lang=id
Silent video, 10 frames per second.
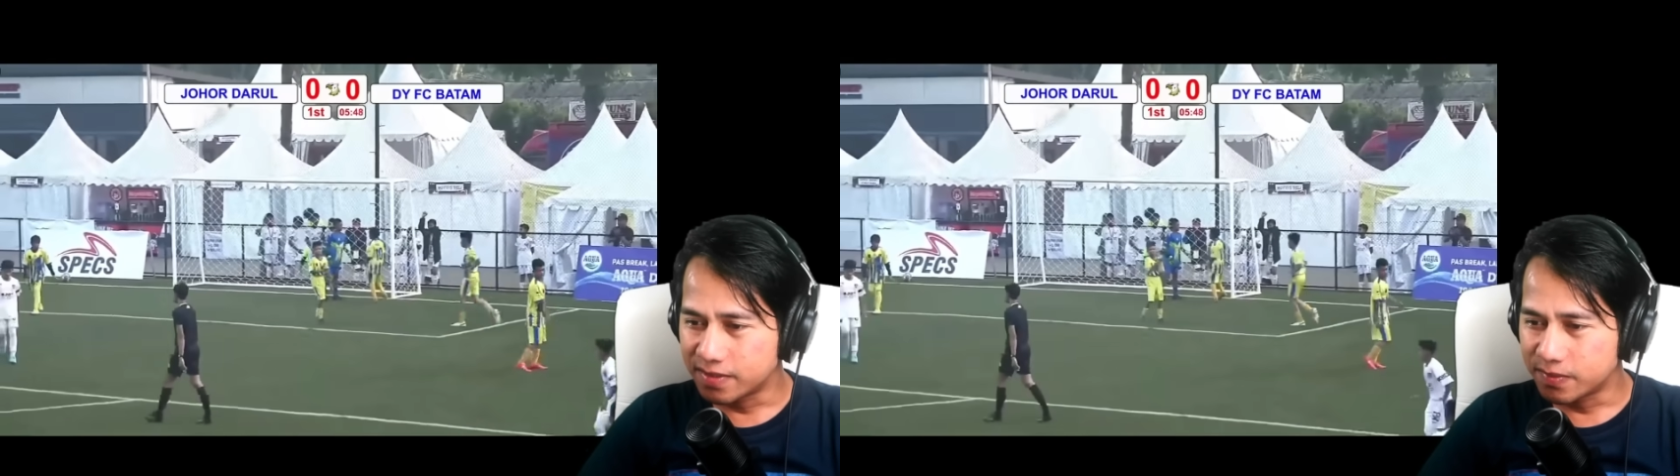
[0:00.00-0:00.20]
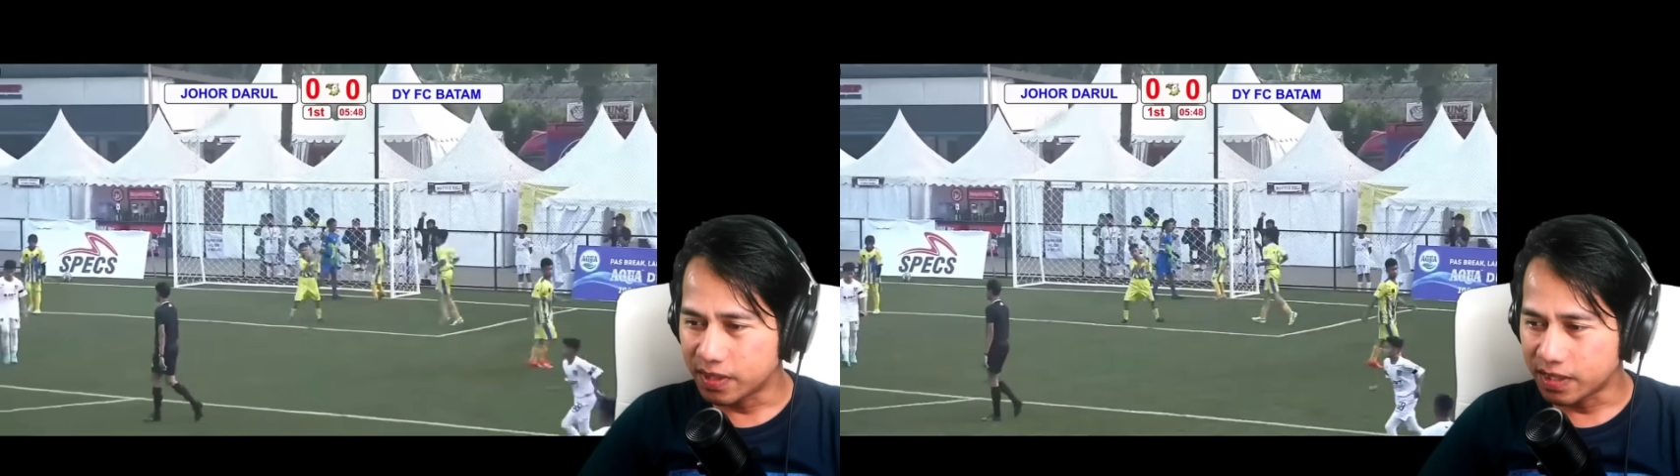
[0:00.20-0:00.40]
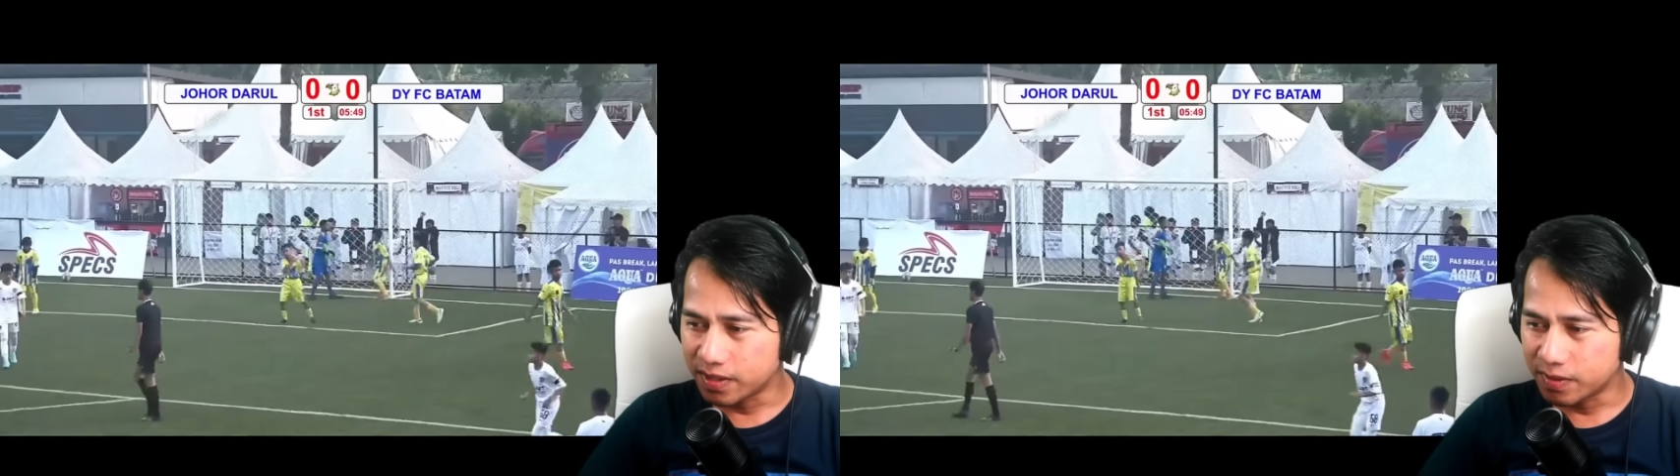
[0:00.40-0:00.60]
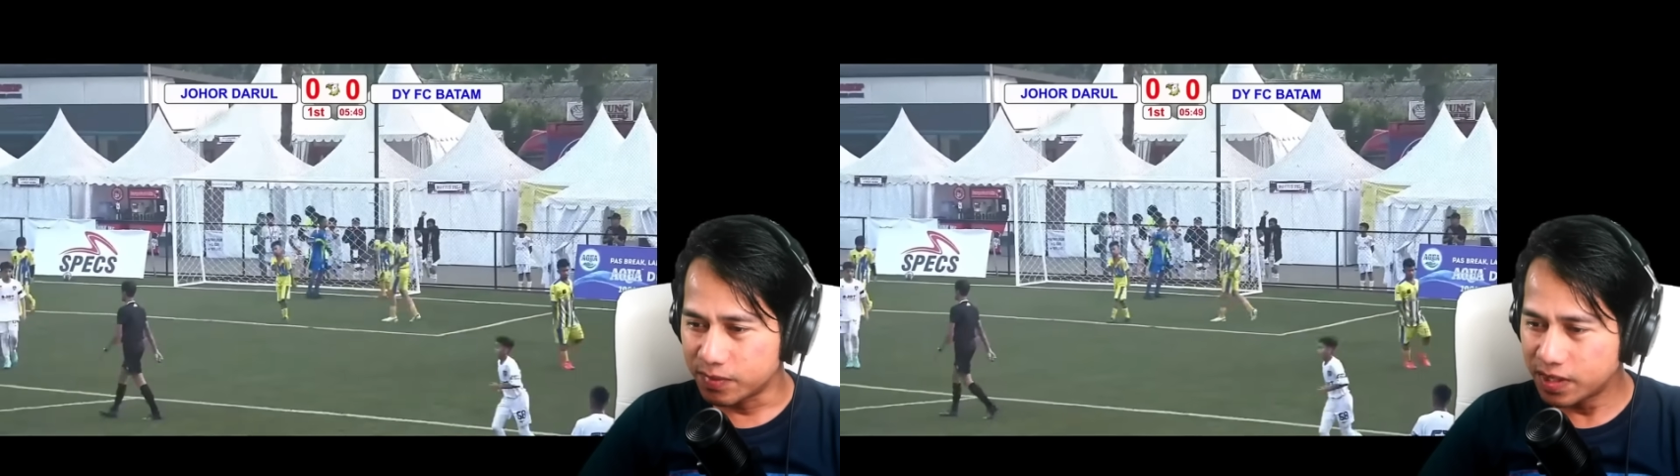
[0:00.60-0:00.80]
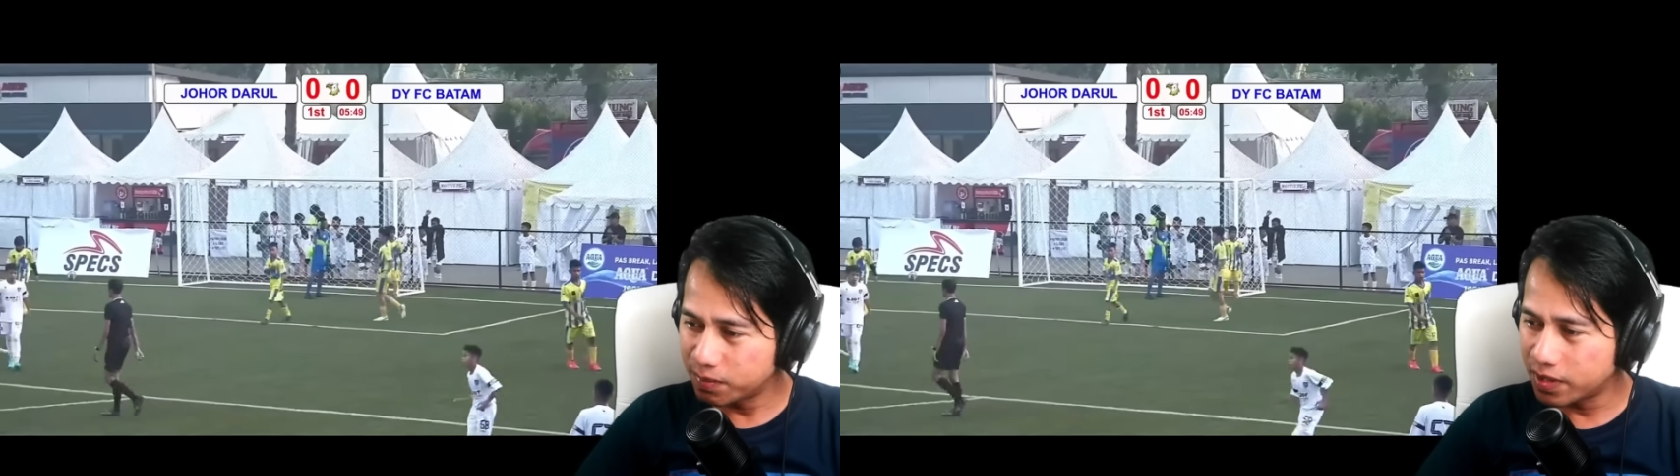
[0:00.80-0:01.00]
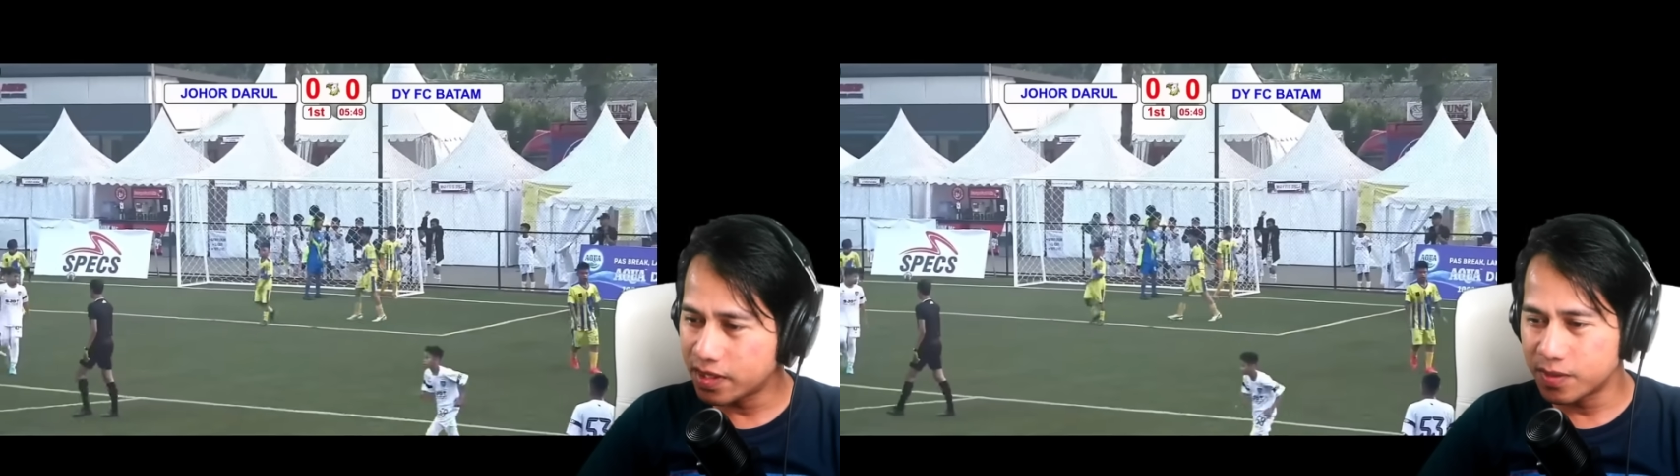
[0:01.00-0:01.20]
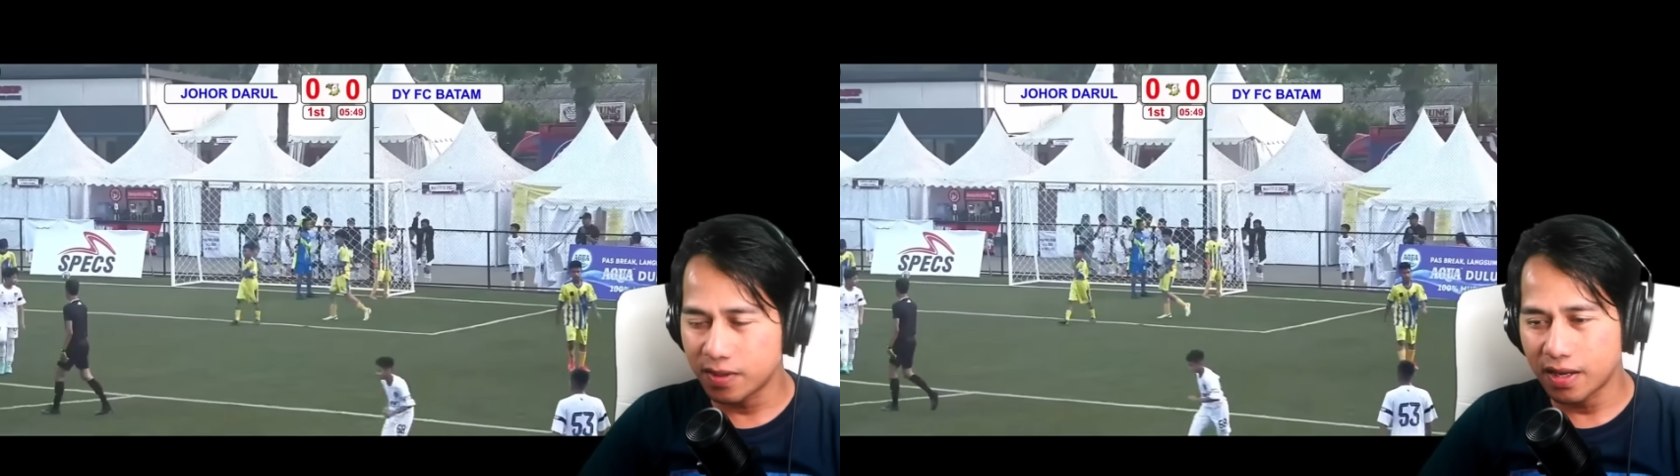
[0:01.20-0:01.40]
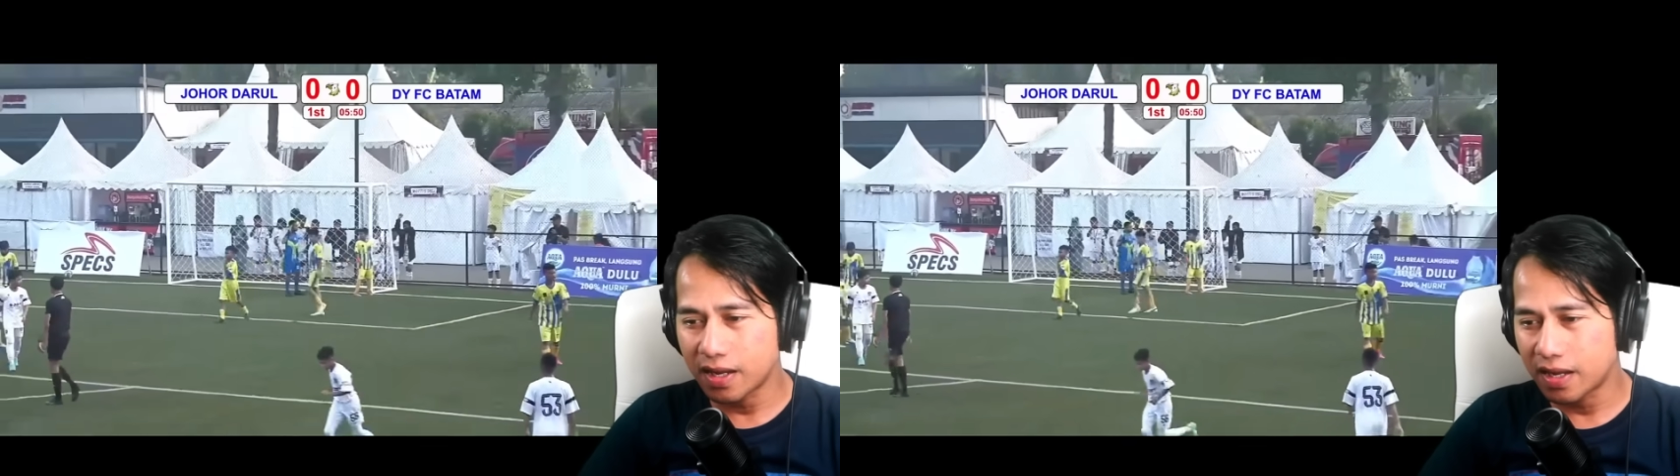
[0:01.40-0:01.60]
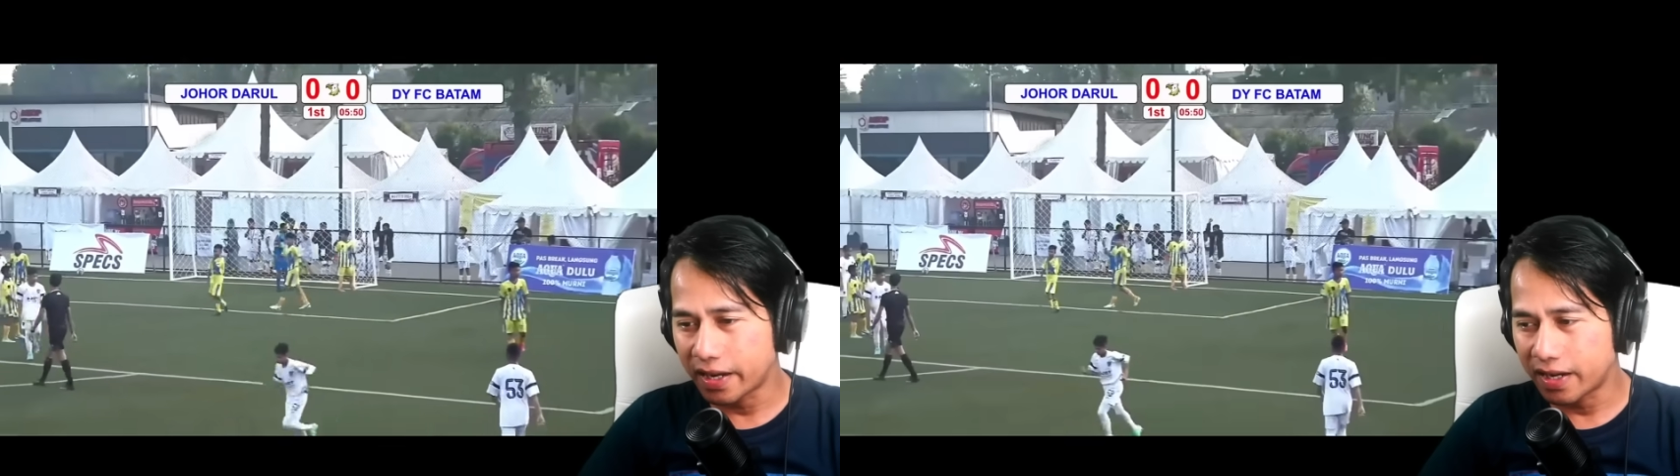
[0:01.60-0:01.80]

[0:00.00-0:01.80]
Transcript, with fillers: Pakai dribblingnya juga